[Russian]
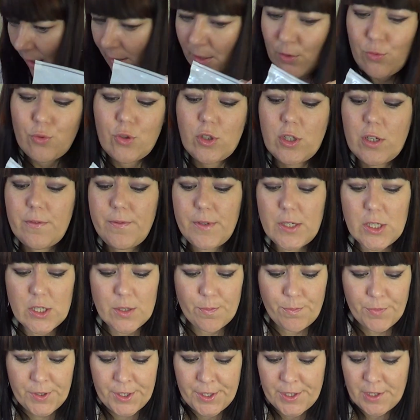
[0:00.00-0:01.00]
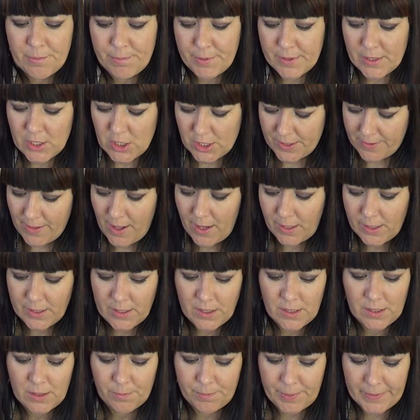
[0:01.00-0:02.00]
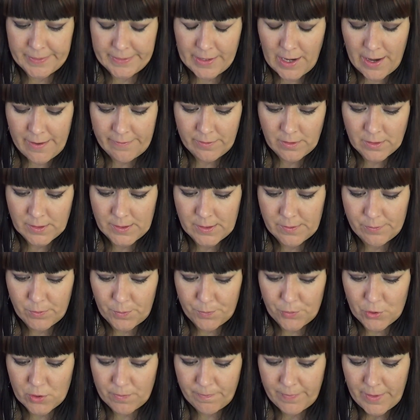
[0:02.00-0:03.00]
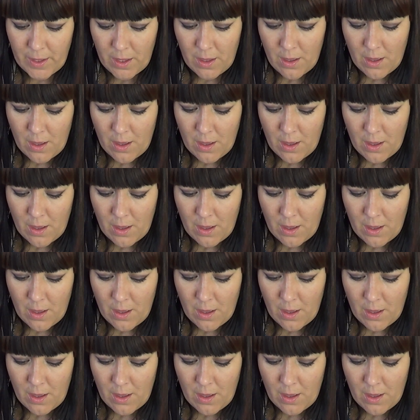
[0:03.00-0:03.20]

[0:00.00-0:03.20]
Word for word: Следующая вещь мне не подошла и не понравилась. В общем,